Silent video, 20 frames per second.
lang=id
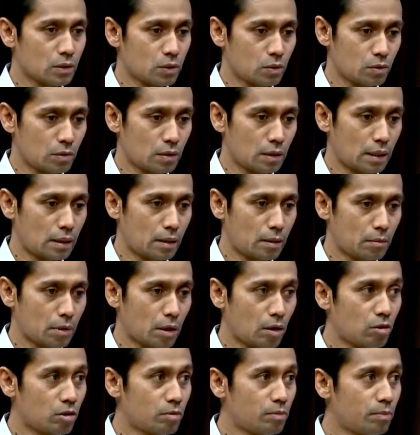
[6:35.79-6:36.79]
sudah
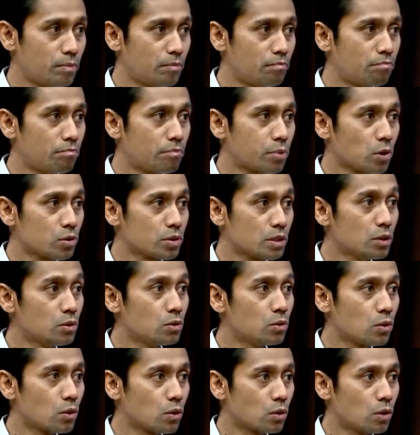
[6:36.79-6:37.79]
melalui
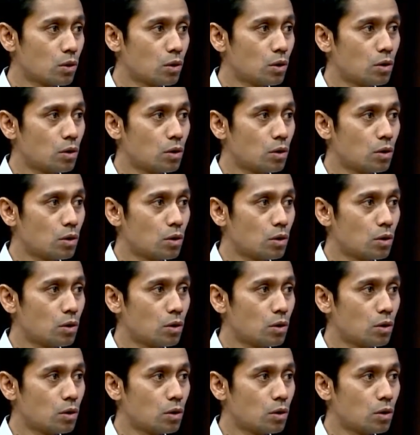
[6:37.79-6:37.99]
prosedur.